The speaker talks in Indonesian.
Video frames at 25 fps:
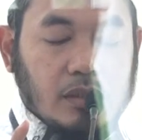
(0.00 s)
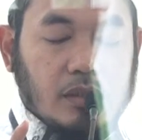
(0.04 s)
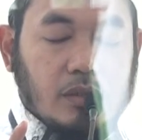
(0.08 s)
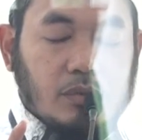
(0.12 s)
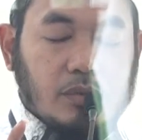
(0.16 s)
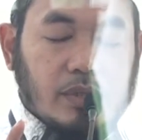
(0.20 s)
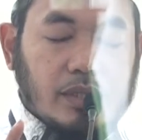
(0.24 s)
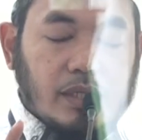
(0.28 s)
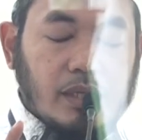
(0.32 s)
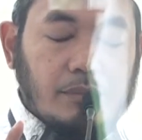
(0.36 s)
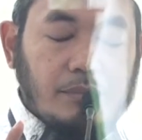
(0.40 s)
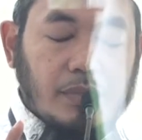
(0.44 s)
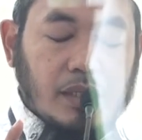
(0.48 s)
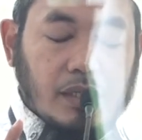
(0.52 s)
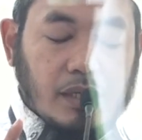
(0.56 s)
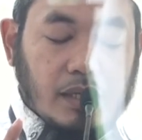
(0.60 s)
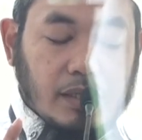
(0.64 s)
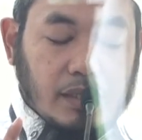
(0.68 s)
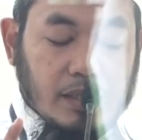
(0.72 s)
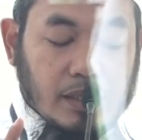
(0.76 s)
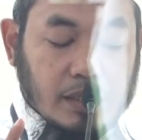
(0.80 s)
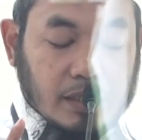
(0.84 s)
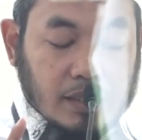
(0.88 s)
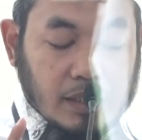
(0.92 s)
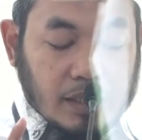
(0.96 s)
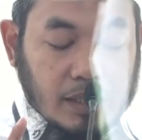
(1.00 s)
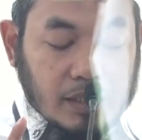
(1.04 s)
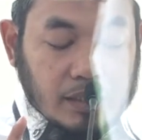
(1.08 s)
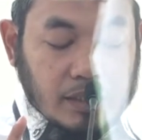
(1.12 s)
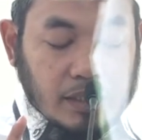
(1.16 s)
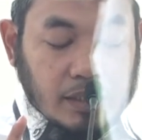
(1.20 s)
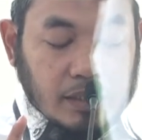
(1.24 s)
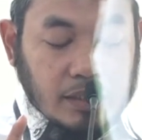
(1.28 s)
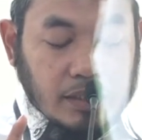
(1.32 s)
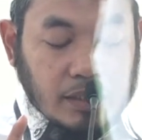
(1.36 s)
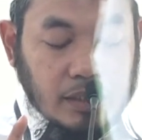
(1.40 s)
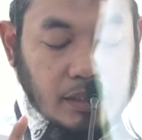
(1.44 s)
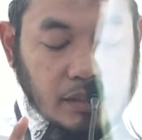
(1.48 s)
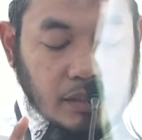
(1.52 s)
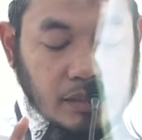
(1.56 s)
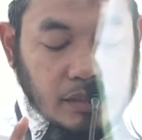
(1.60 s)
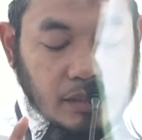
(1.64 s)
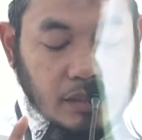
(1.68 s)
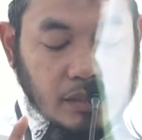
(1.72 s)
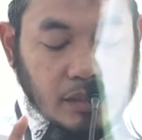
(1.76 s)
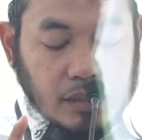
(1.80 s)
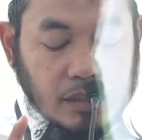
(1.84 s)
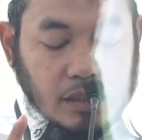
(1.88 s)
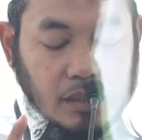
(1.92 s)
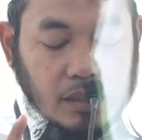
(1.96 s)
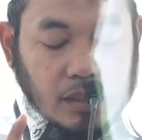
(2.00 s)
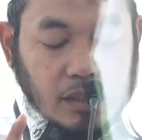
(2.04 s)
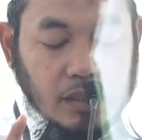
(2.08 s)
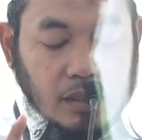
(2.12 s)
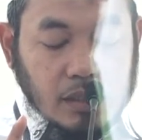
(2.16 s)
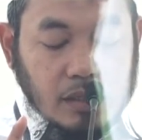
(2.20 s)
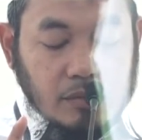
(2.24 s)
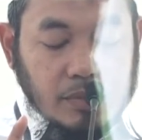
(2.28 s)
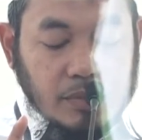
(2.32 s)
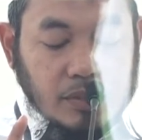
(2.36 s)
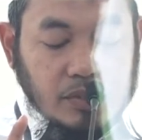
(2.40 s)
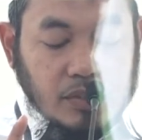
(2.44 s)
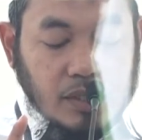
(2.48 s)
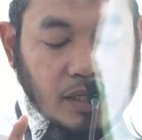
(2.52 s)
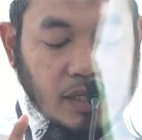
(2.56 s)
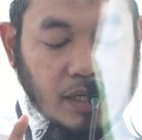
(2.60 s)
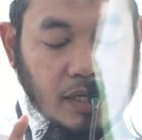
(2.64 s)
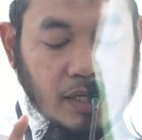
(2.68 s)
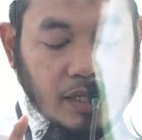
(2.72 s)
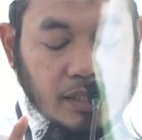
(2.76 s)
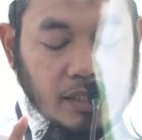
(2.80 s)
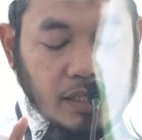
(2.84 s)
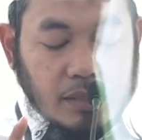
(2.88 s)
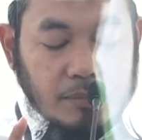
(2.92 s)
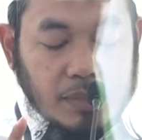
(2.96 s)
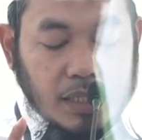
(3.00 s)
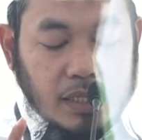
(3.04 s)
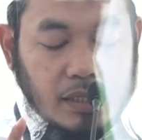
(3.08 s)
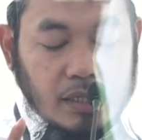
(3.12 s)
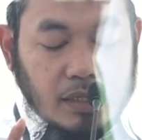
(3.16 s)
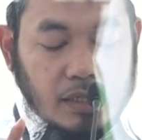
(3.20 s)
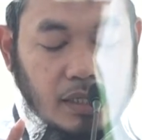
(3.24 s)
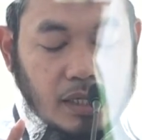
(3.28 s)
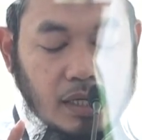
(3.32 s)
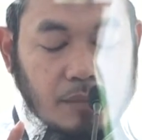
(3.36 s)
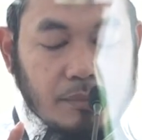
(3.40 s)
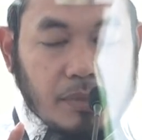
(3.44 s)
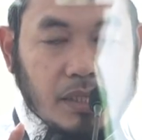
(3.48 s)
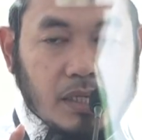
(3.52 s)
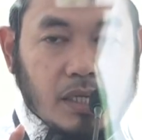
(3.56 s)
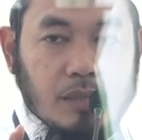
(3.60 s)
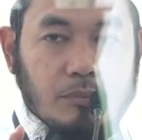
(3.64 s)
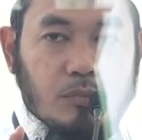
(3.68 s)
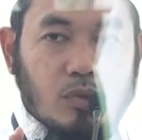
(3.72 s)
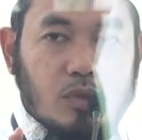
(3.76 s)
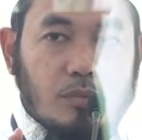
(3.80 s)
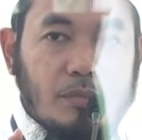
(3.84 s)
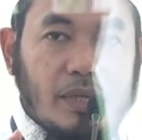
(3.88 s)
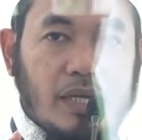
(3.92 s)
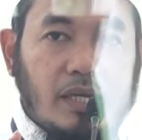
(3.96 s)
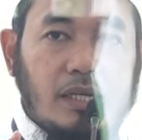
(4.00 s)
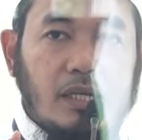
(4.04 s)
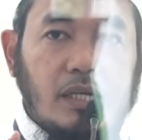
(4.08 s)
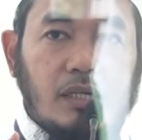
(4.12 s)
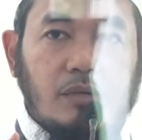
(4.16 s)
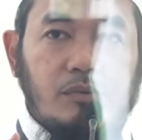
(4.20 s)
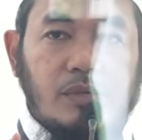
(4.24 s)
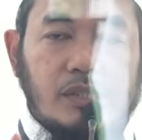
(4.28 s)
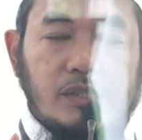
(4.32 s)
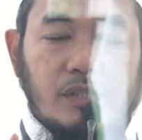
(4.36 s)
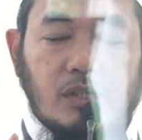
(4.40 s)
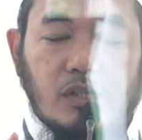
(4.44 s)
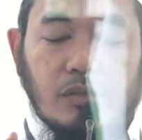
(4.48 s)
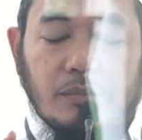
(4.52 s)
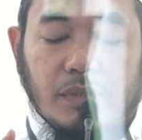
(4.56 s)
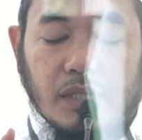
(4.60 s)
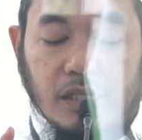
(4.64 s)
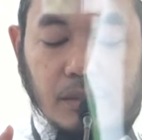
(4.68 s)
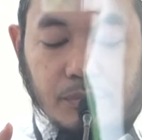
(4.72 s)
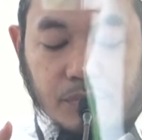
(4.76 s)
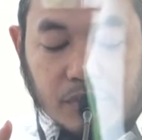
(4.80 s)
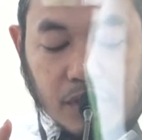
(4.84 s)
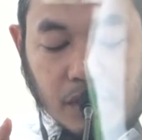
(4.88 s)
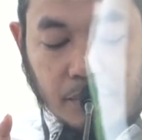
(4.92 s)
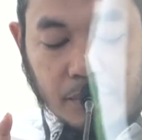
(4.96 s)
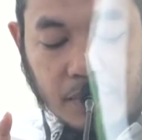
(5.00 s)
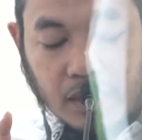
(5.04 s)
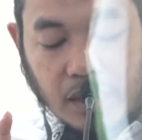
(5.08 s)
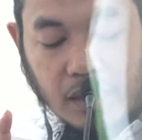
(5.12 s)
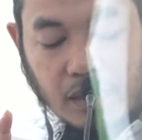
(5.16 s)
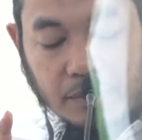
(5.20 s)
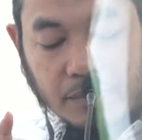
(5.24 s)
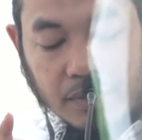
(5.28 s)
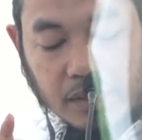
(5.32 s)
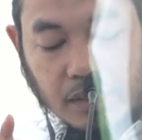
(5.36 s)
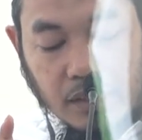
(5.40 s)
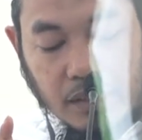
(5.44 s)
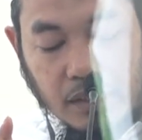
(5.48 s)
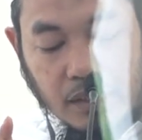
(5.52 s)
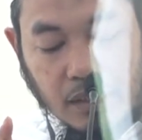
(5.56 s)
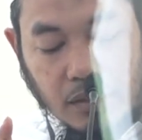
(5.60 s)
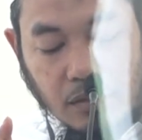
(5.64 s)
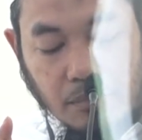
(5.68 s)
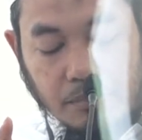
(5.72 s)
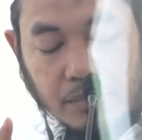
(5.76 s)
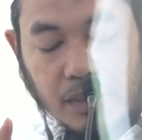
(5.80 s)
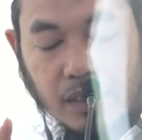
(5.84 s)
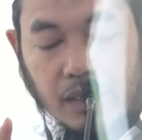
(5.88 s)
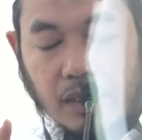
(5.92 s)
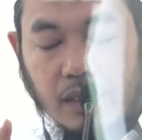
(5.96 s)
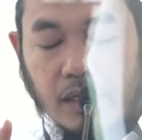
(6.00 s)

wa damir adaka adadin Allahumma jal hadha baladan aminan mutmainan wa sarbil muslimin amatan ya rabbal